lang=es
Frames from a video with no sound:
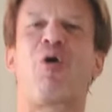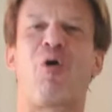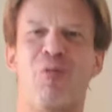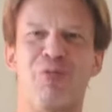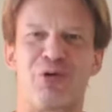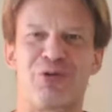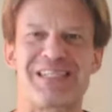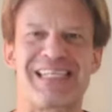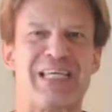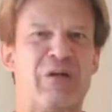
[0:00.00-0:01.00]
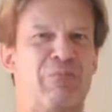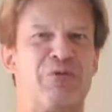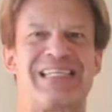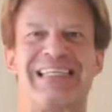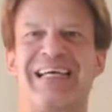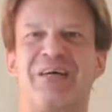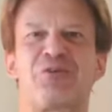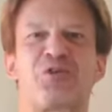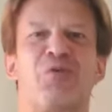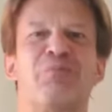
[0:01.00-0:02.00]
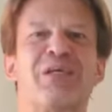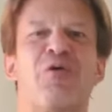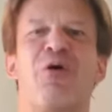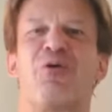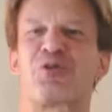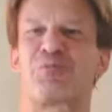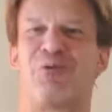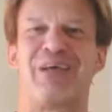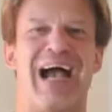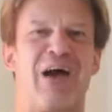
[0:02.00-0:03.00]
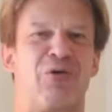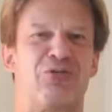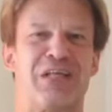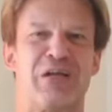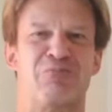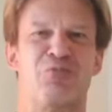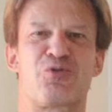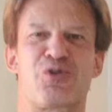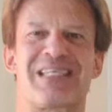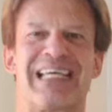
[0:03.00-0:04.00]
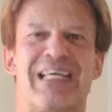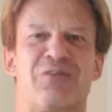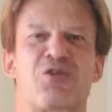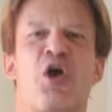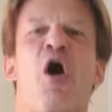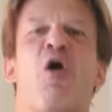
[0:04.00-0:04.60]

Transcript: ¿Cómo conseguirlo? Pues quedaros conmigo, os voy a contar muchos secretos.